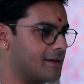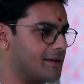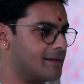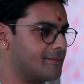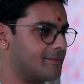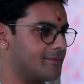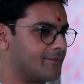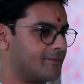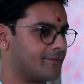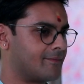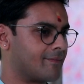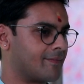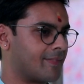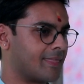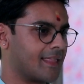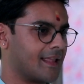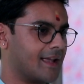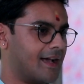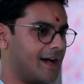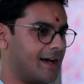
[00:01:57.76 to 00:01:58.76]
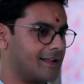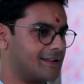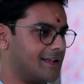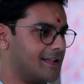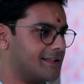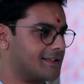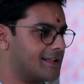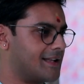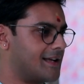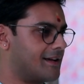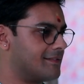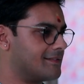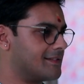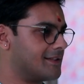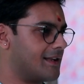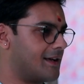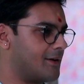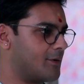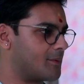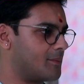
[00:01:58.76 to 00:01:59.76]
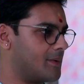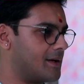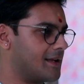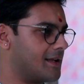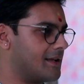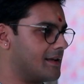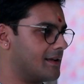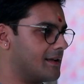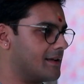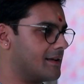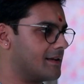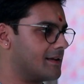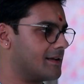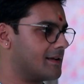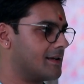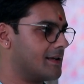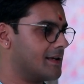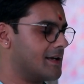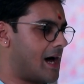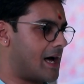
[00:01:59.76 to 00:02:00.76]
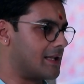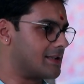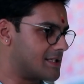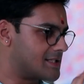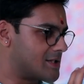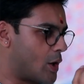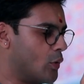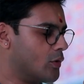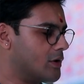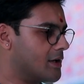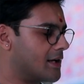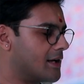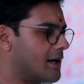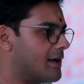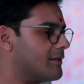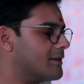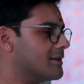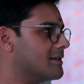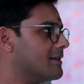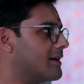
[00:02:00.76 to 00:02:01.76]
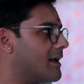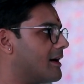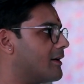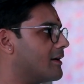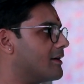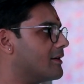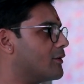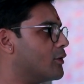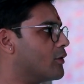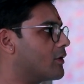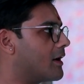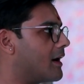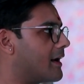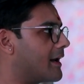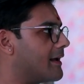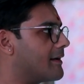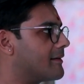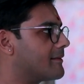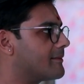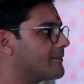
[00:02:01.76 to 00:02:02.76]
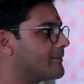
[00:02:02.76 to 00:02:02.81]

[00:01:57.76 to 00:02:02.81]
அதில் அதுலேருந்து தான் வந்து நான் ஒரு மாதிரி அந்த சவுண்டுக்கு நான் வந்து நான் ஹுக் ஆனேன்